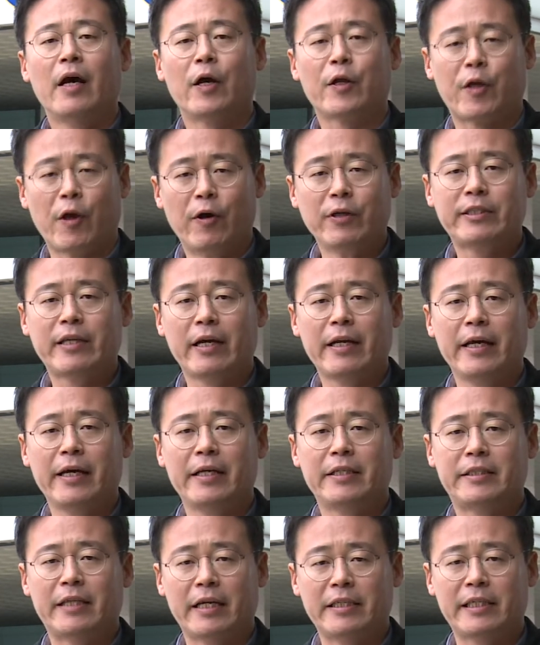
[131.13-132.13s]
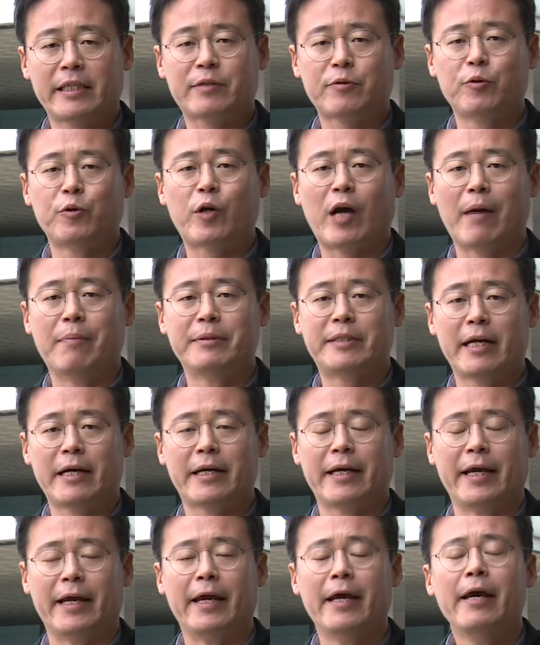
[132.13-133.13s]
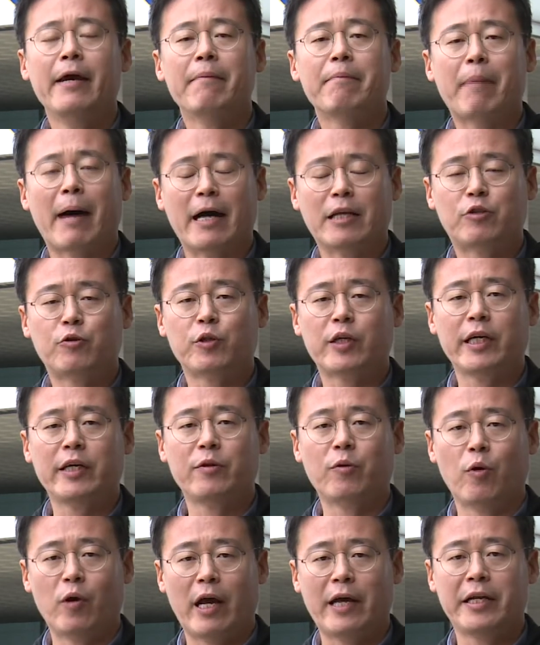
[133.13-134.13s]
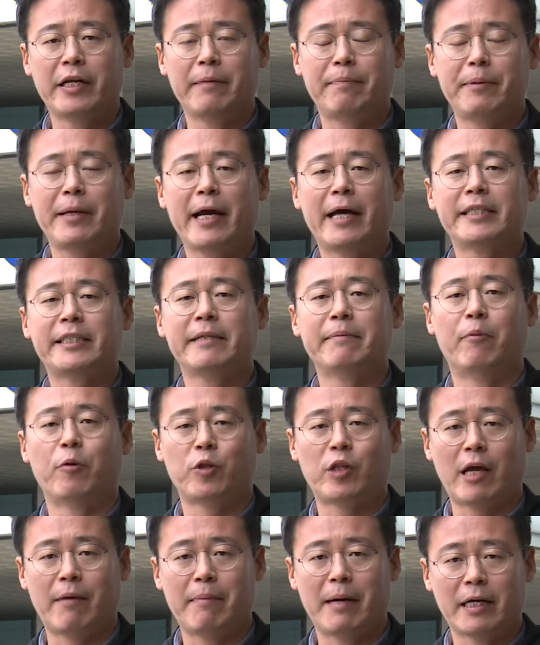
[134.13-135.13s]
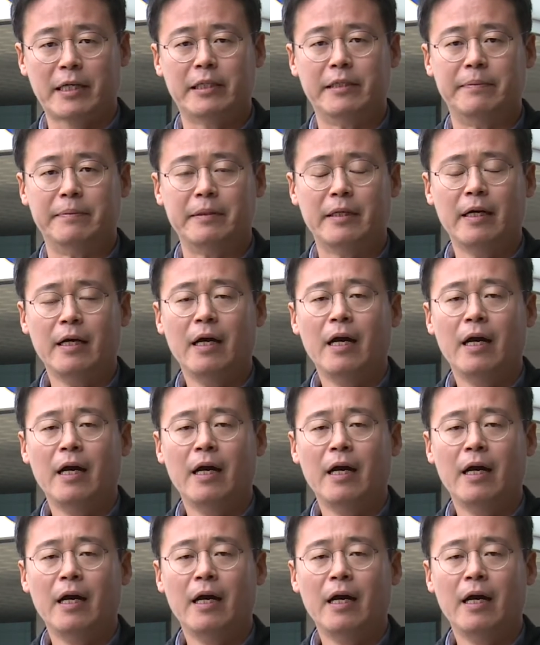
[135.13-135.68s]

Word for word: 경찰이 제19 감사기, 봐주기 논란을 피하지 못한 만큼